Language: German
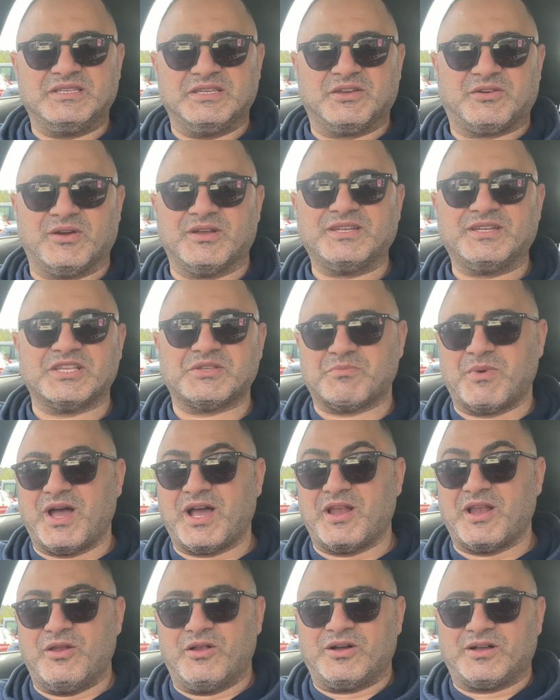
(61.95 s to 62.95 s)
Ihr könnt das
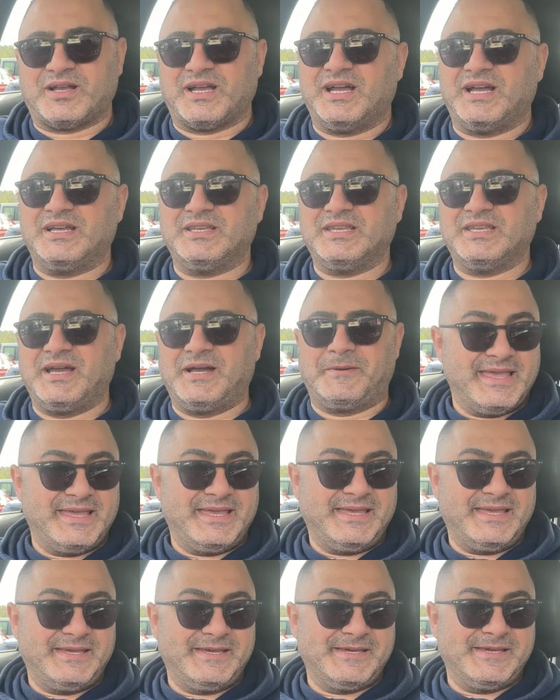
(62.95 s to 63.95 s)
machen locker. Ja,
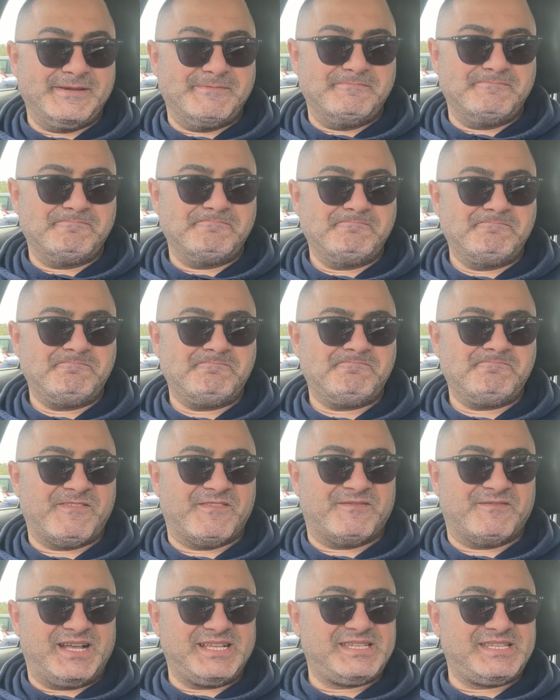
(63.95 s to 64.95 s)
ähm,
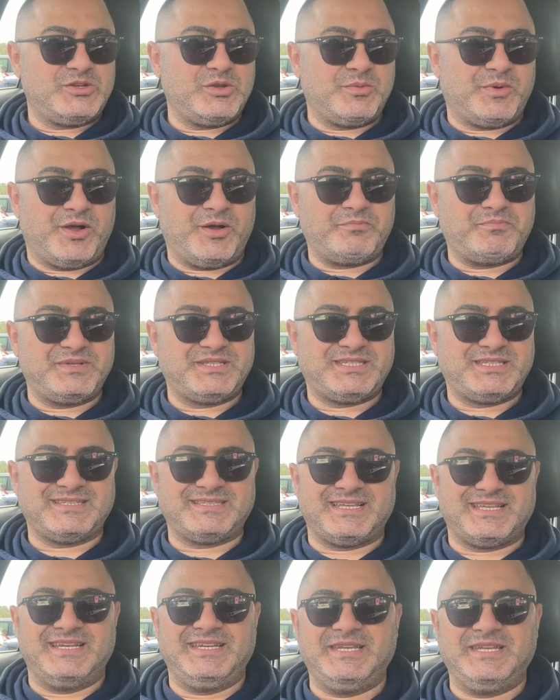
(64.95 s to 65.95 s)
was ich überhaupt bis
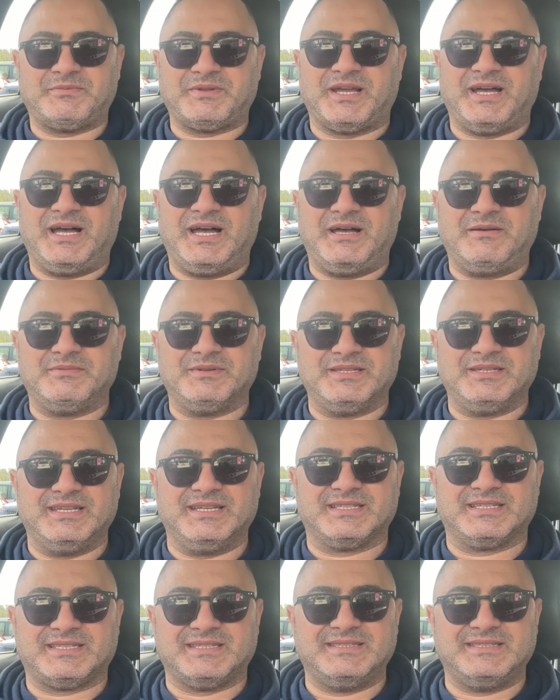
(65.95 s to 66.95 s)
jetzt erlebt habe,
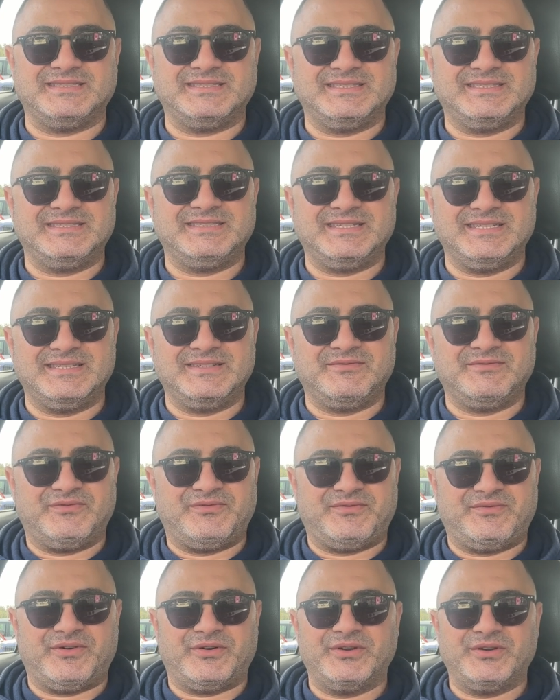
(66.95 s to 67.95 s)
jetzt in, in den
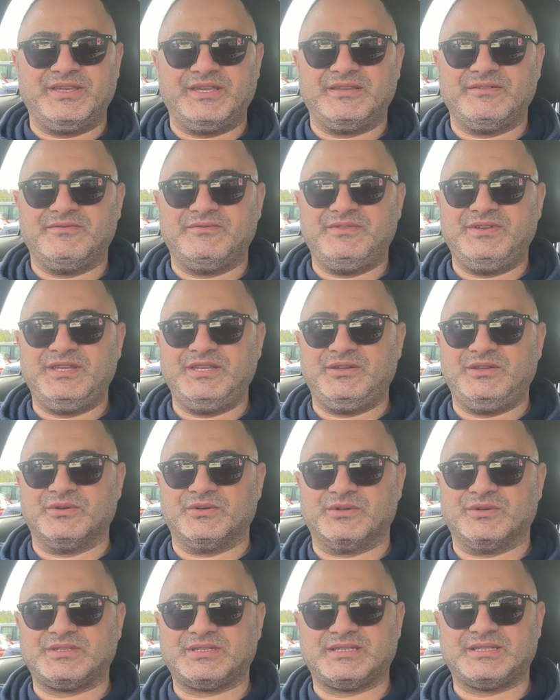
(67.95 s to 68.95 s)
folgenden
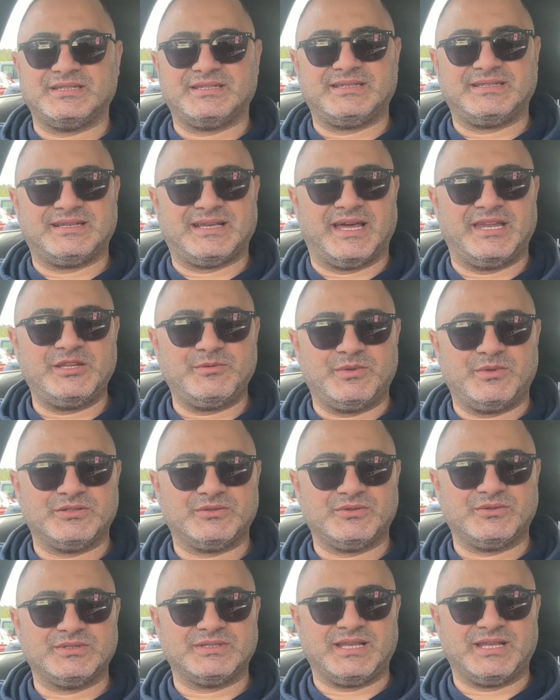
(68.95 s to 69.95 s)
Videos, kann ich mal
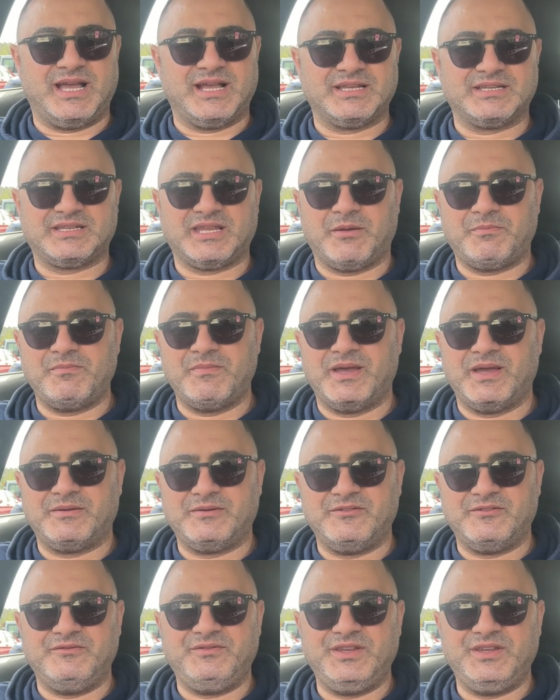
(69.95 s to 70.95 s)
so sagen, ich habe mal
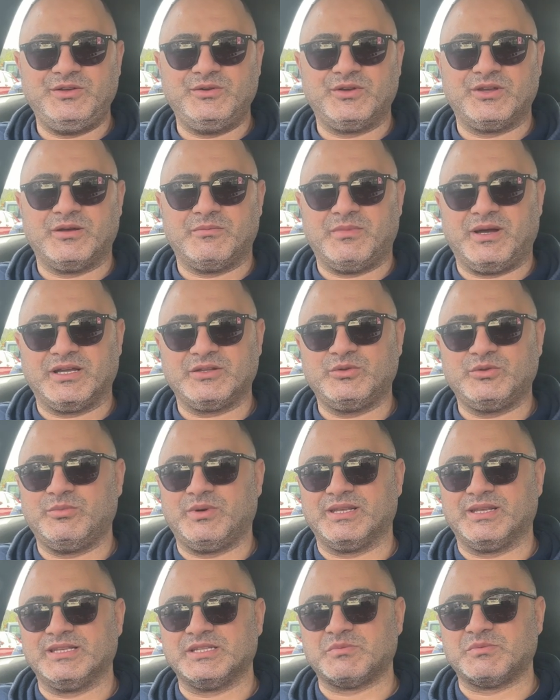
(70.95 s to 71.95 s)
ein Video gemacht
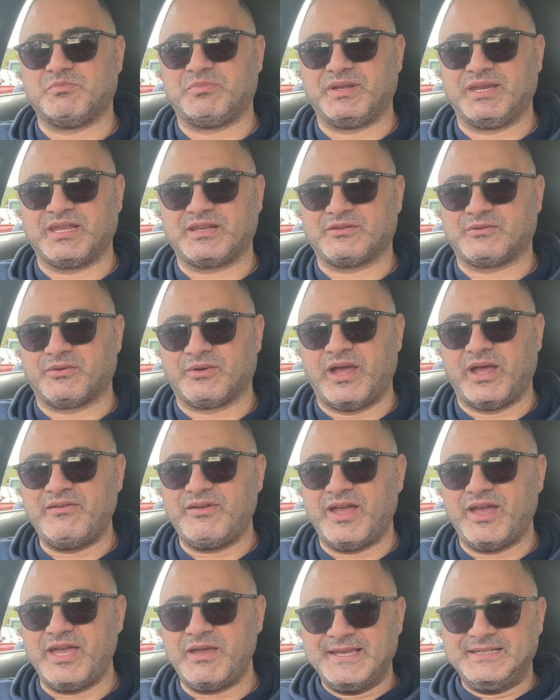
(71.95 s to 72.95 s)
über das Blick
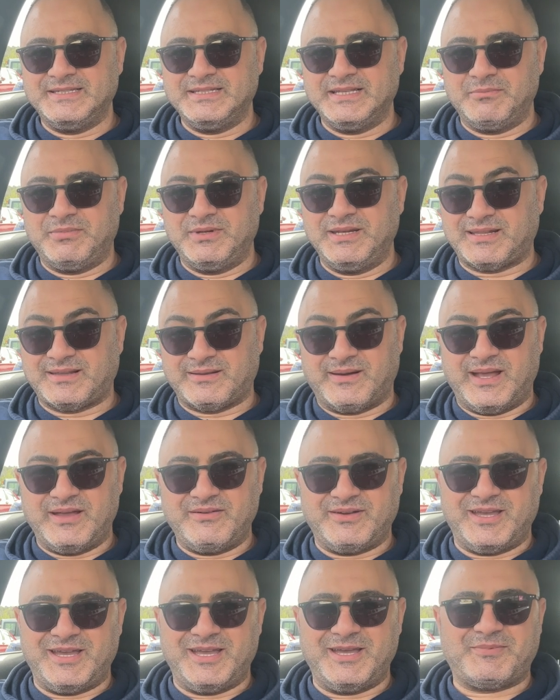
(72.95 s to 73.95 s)
Driver App. Diese Blick
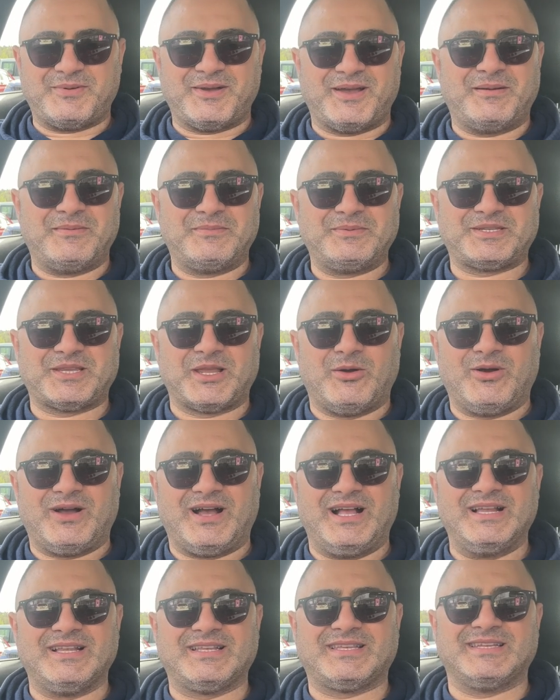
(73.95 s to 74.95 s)
Driver App habe ich auch
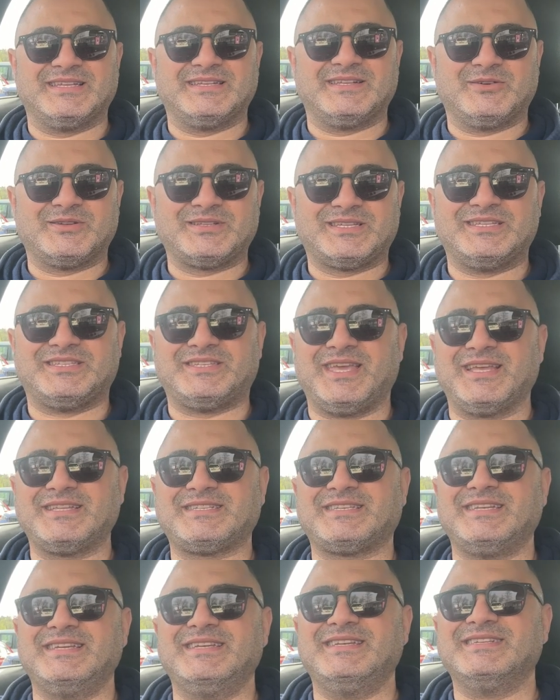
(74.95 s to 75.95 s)
halt dann auch die
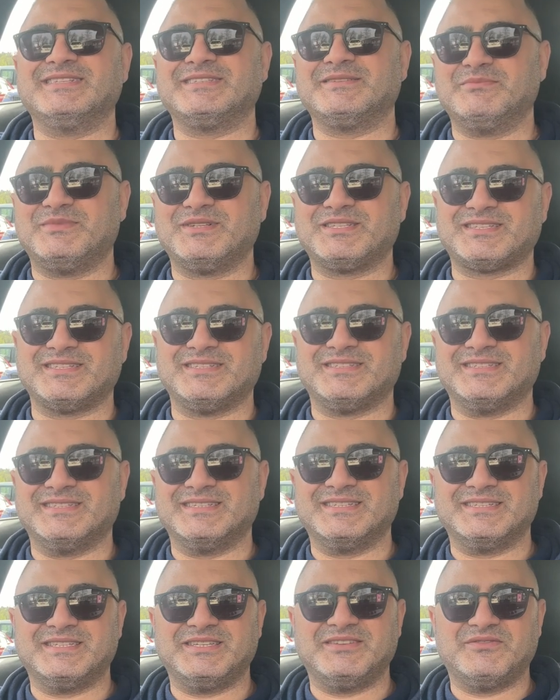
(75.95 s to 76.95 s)
Chats gelesen ein bisschen,
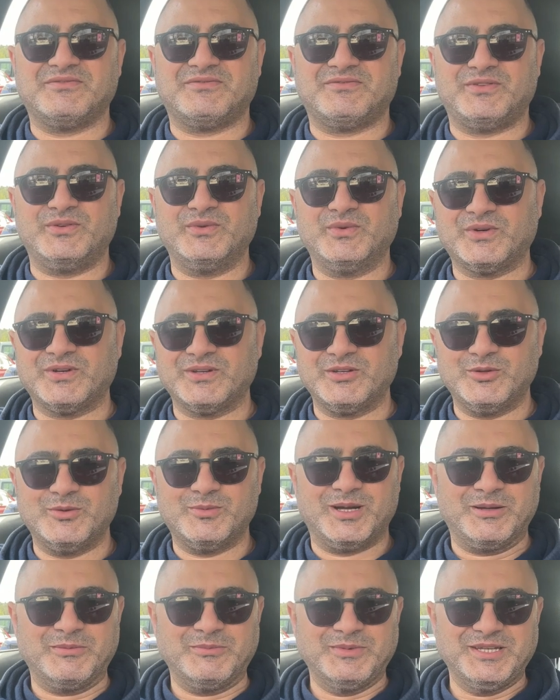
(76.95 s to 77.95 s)
ne? Die fluchen
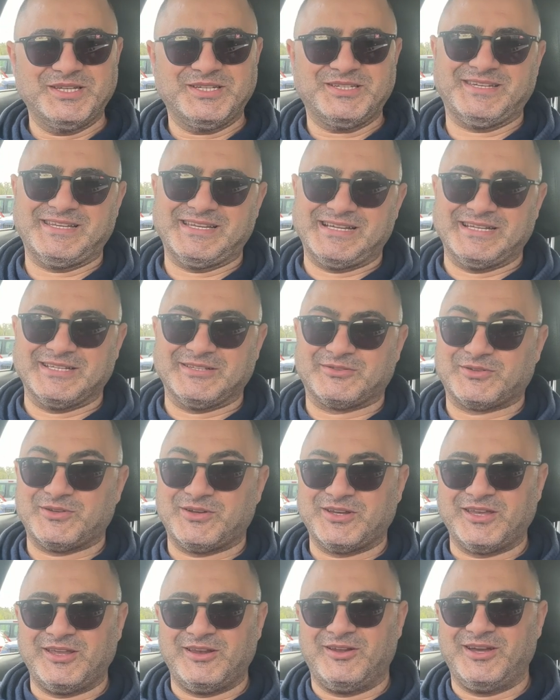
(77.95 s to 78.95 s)
über mich. Ja,
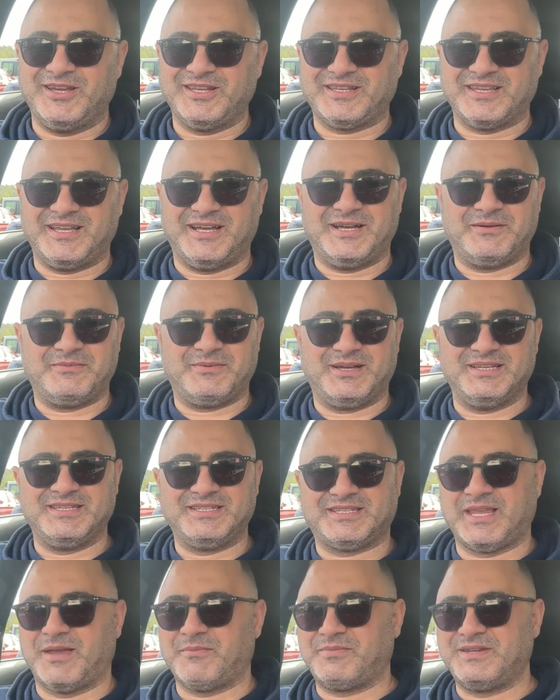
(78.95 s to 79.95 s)
sorry Leute, aber
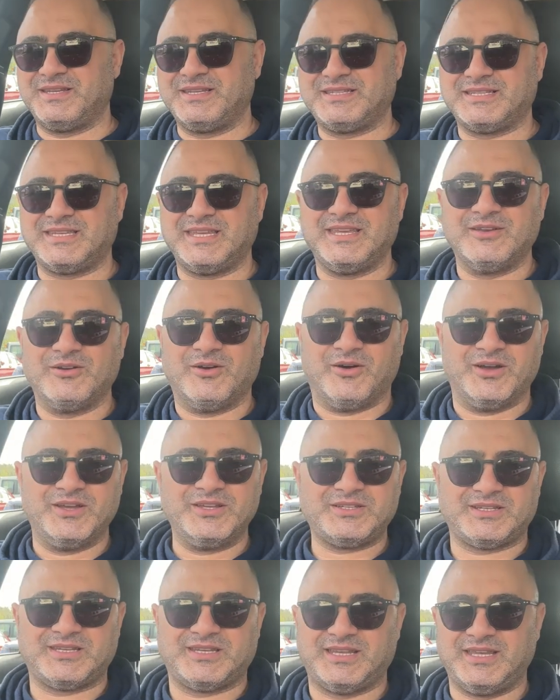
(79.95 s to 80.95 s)
ich habe nichts gegen
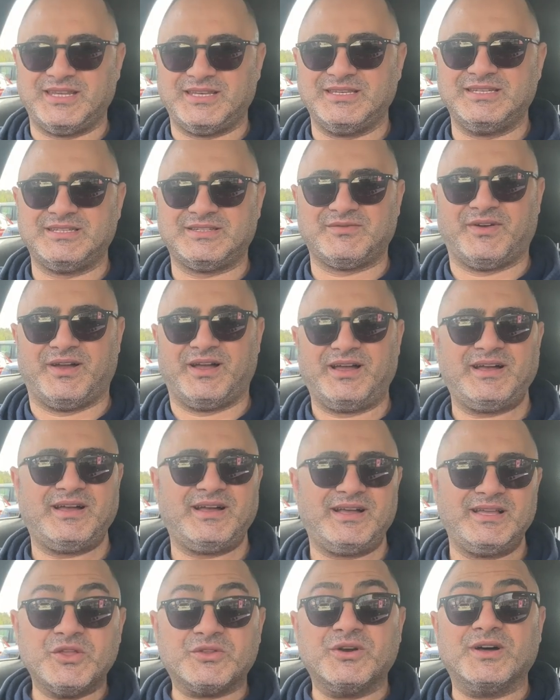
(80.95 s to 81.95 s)
euch, gegen nicht
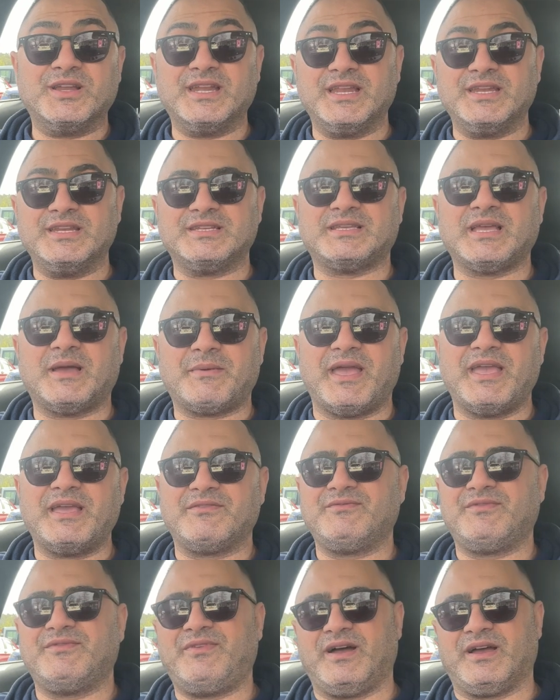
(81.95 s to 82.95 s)
Fahrer, sondern ich habe
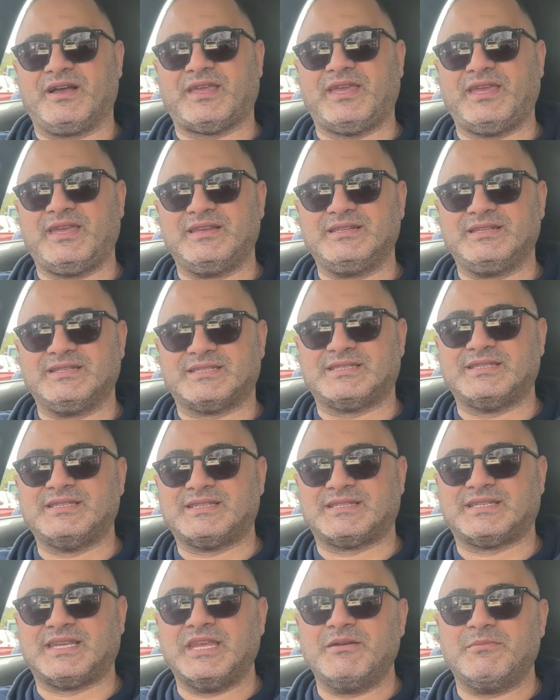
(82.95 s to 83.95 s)
einfach gegen das
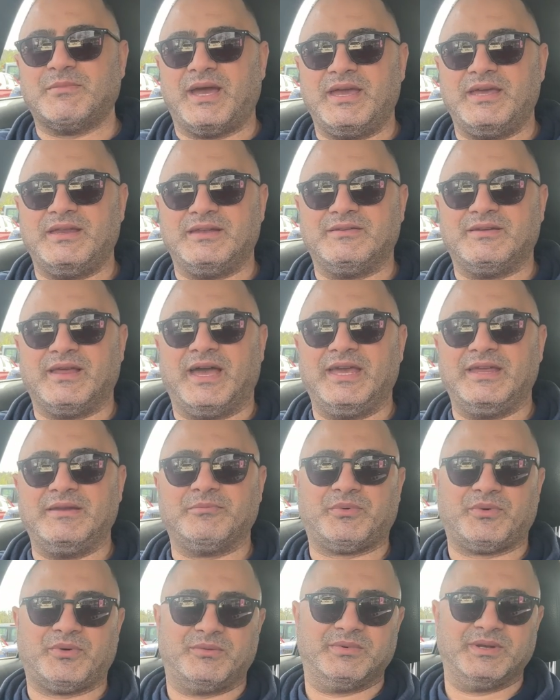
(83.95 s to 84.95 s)
System ein, ein
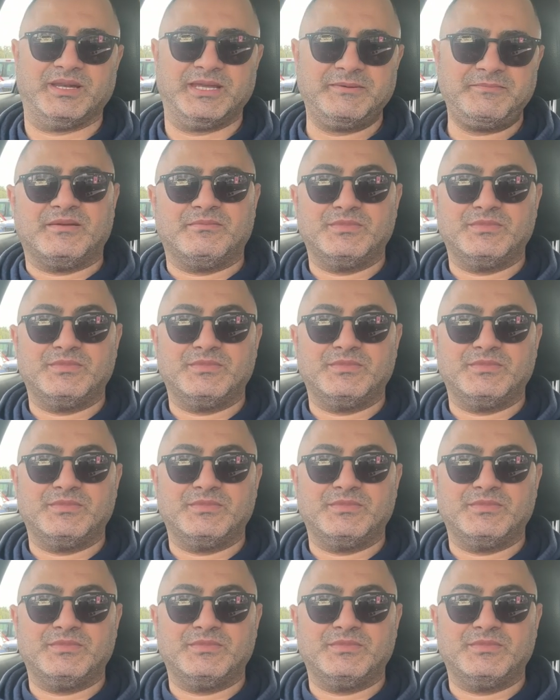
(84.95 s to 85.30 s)
Problem.